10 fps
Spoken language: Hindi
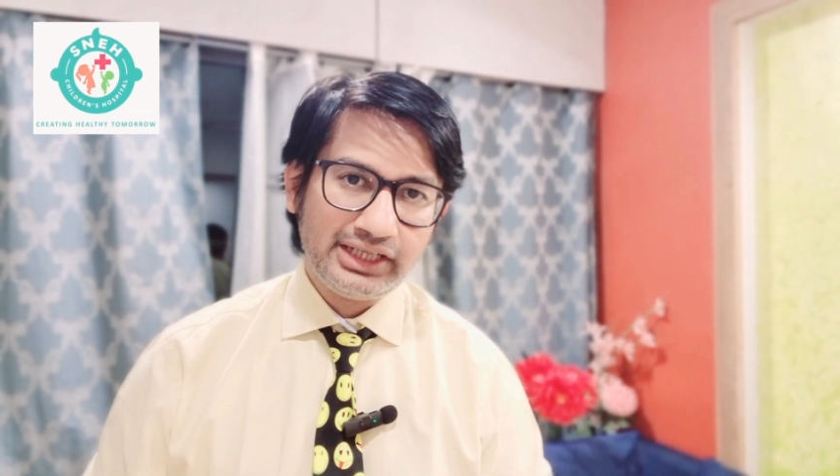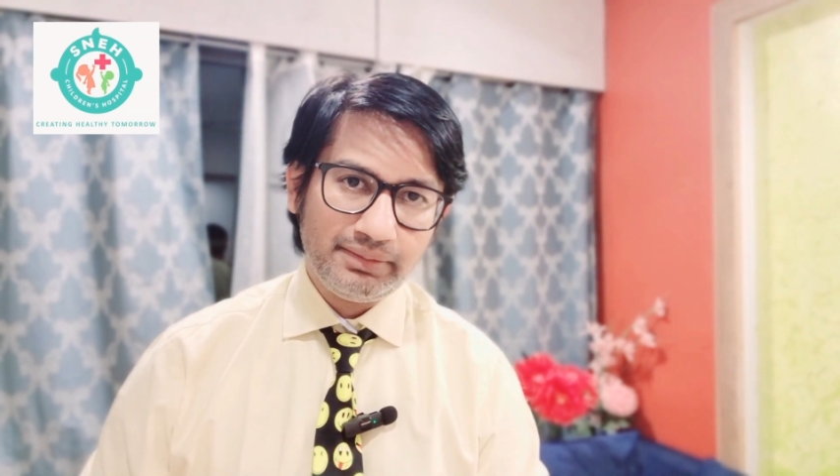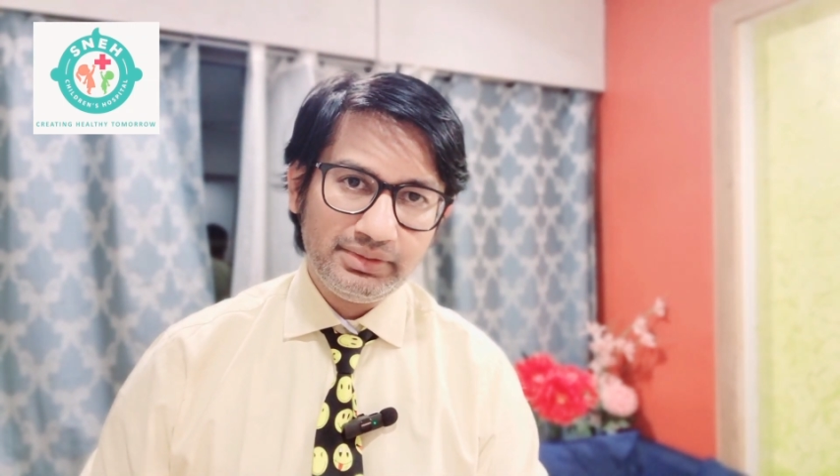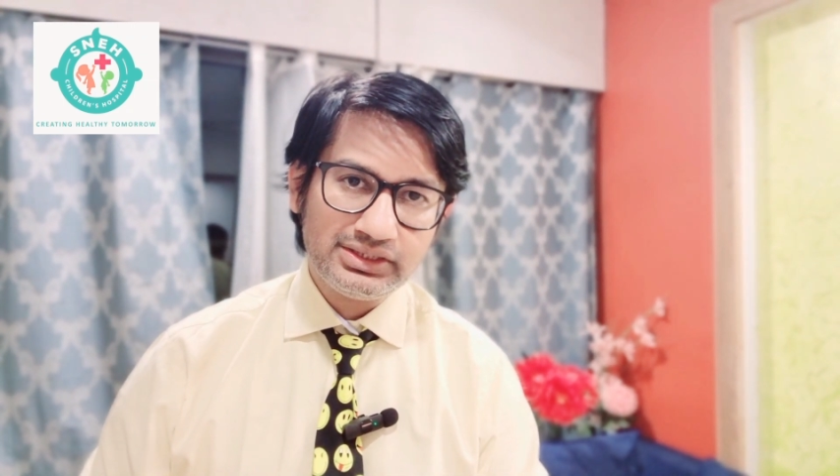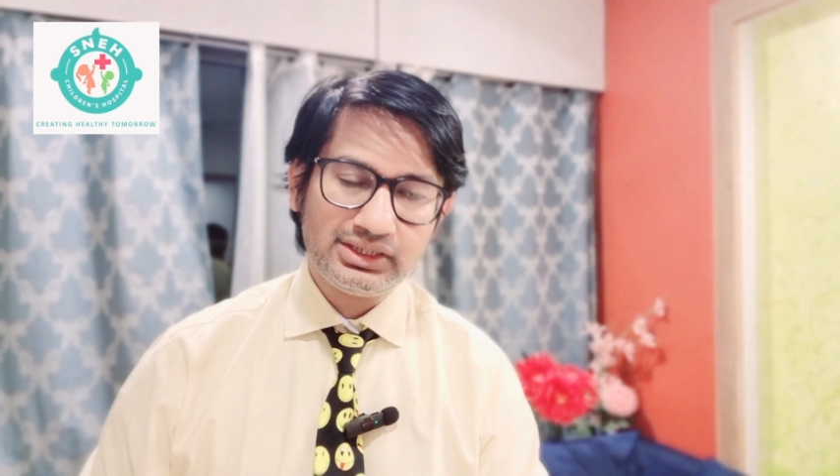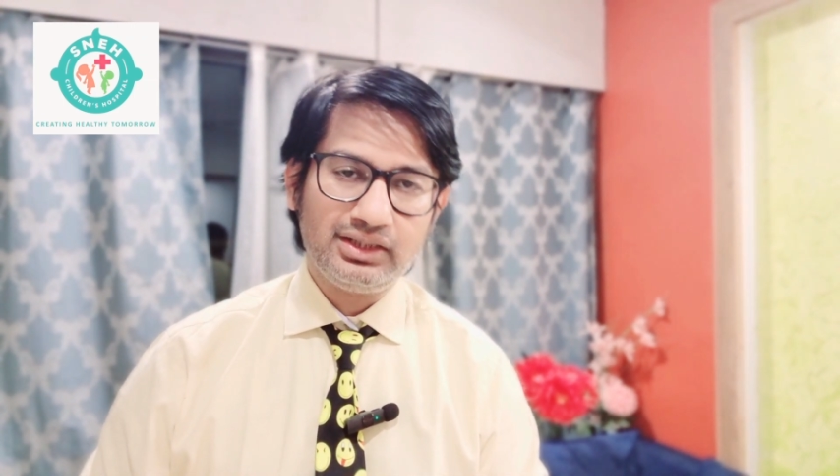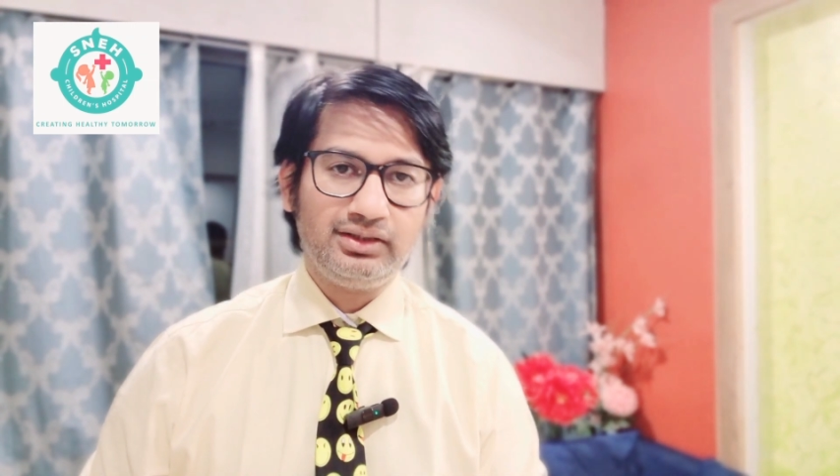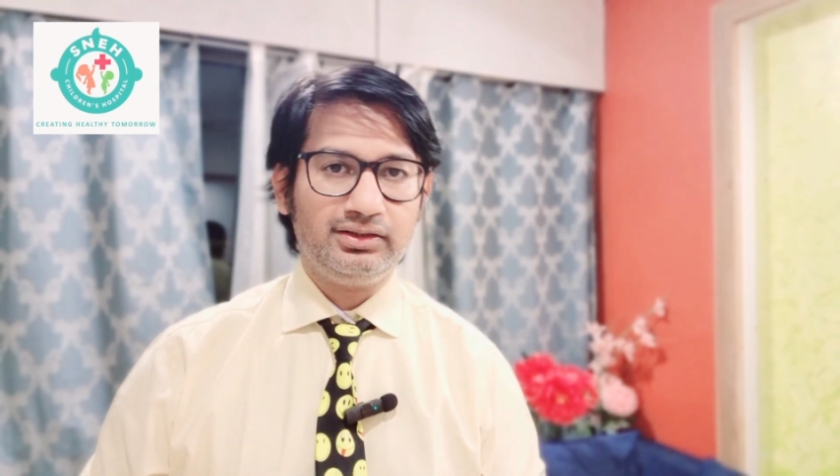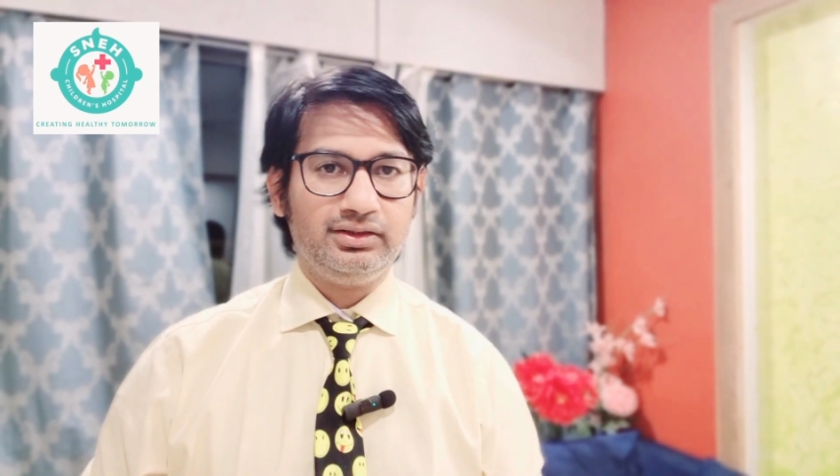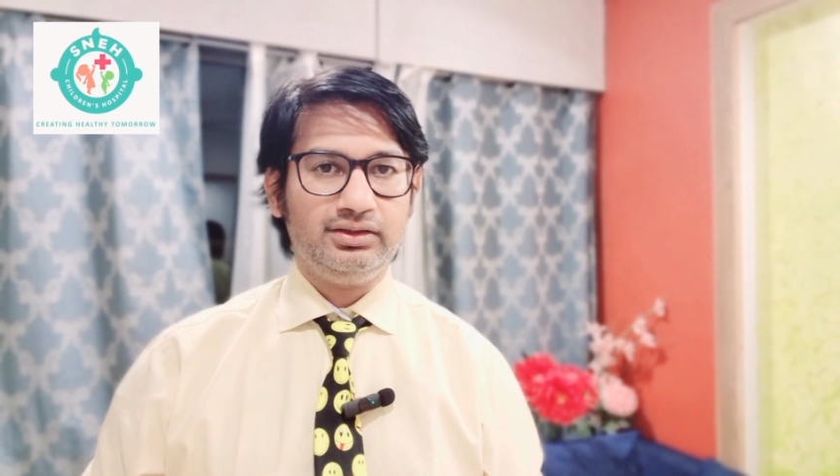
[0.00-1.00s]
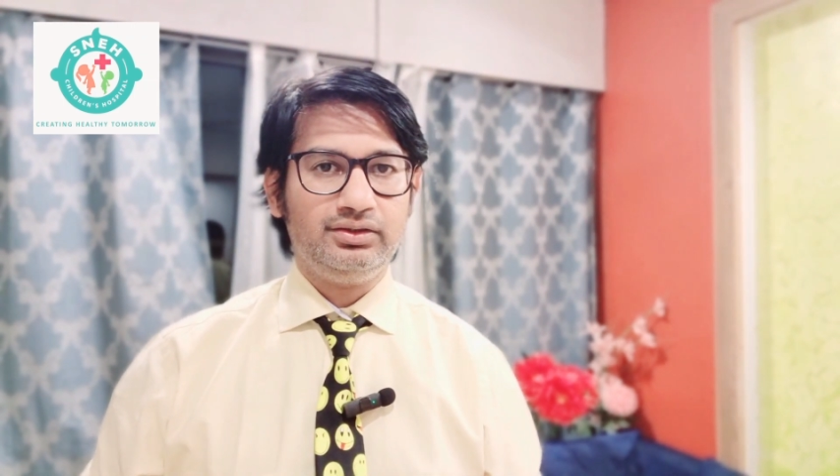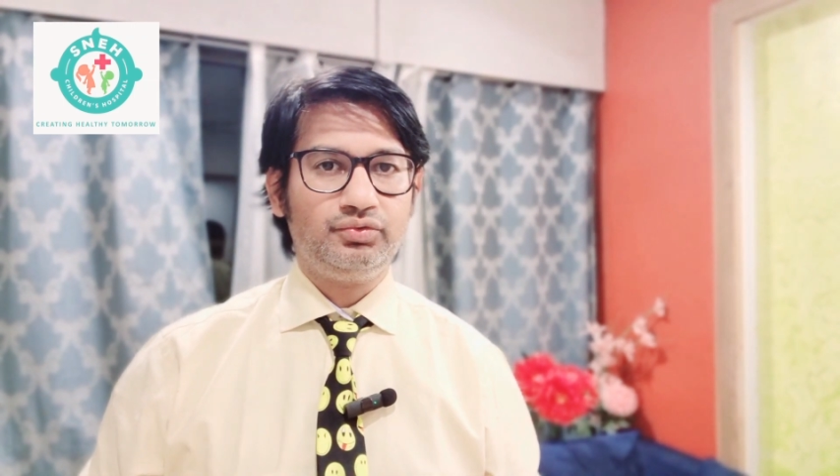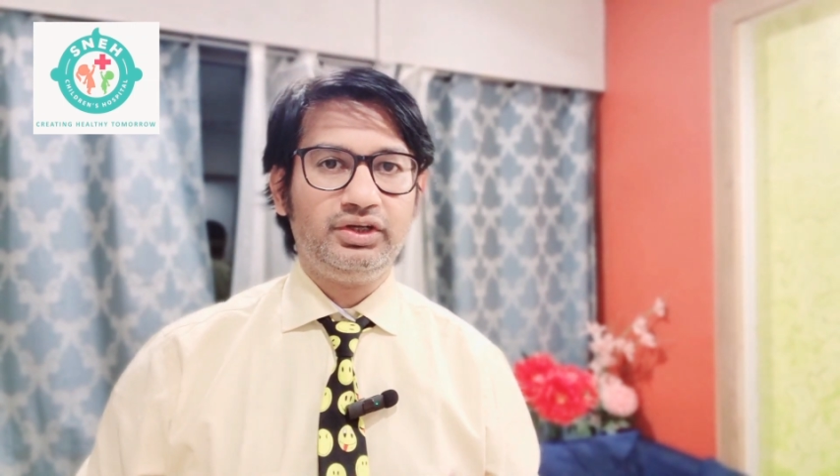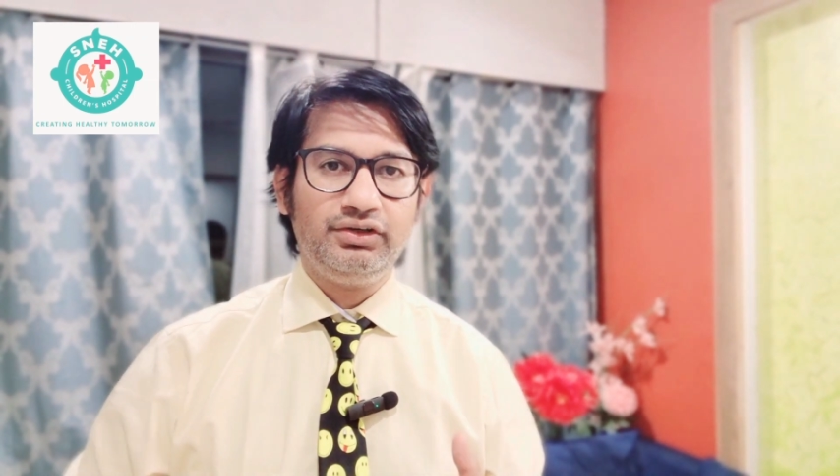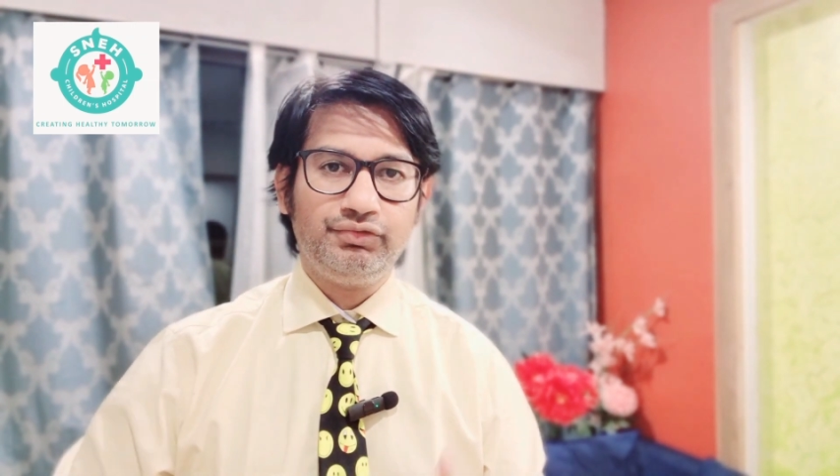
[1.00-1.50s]
टाइमिंग्स क्या रहते हैं
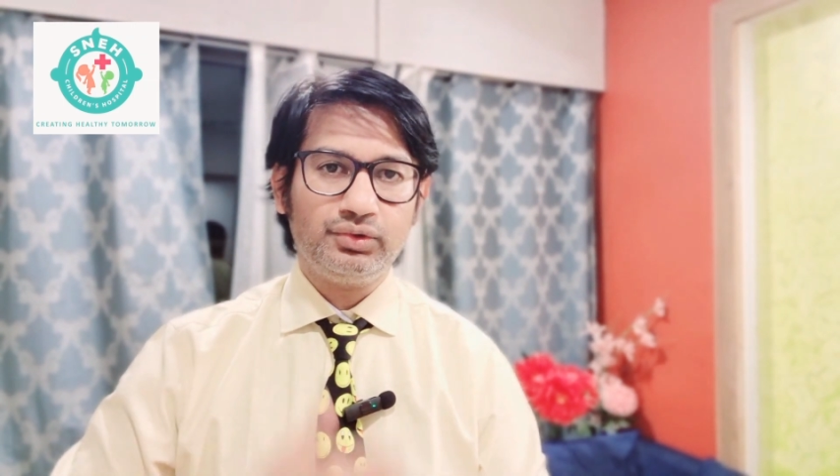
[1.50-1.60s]
24